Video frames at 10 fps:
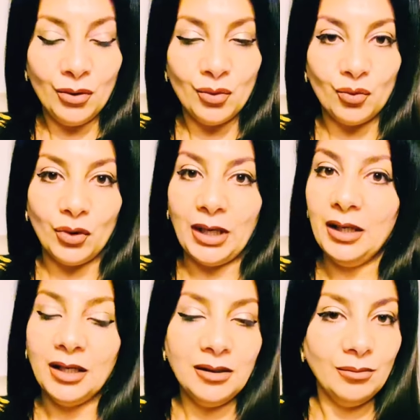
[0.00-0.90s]
وايه
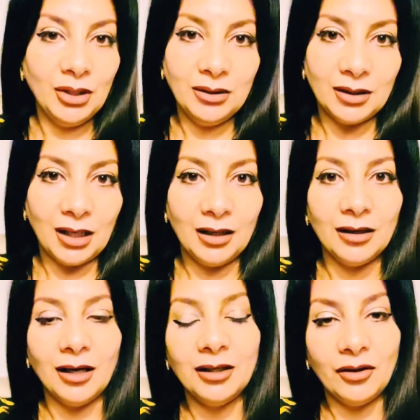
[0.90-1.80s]
لازمة
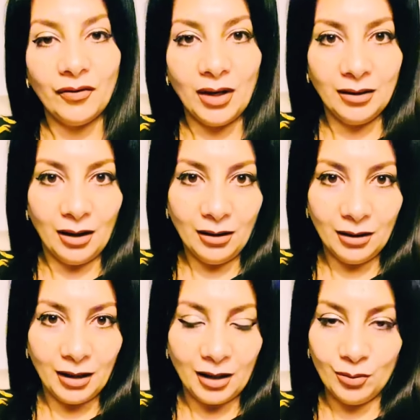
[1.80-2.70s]
آه، احتفال
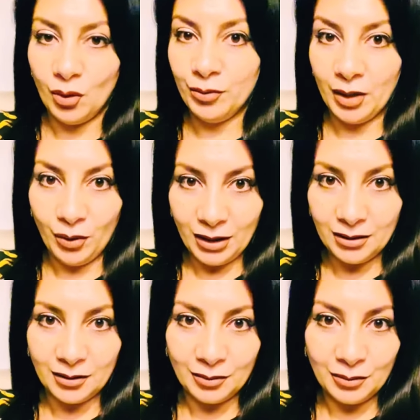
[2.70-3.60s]
نقل المومياوات